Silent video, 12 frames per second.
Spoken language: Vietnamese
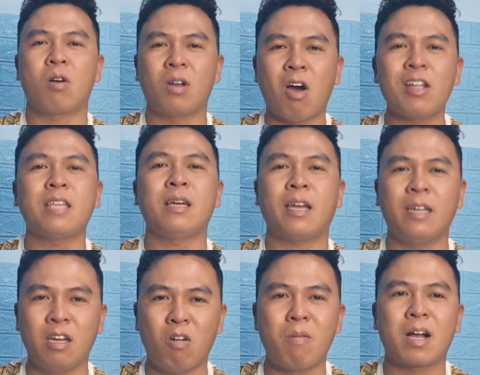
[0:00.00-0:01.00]
có nói ra những cái
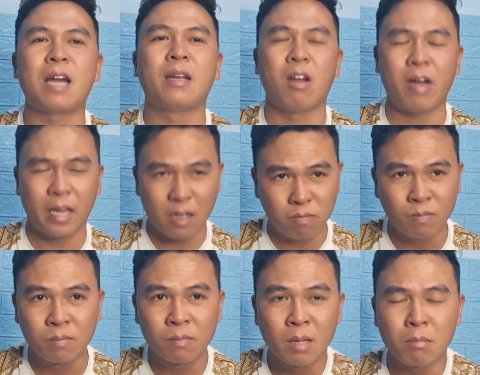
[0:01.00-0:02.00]
điều mà cần nói hay
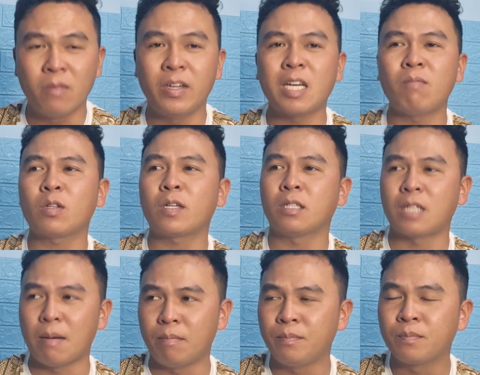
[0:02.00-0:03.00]
không bởi vì trong phiên tòa sơ
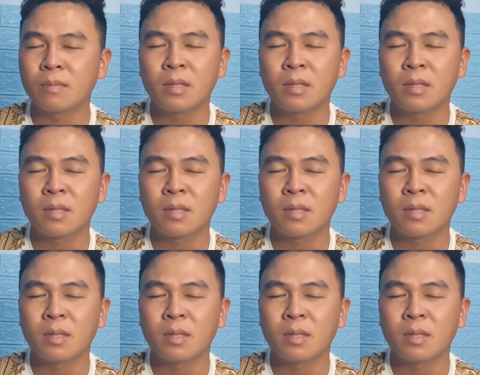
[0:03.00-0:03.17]
thẩm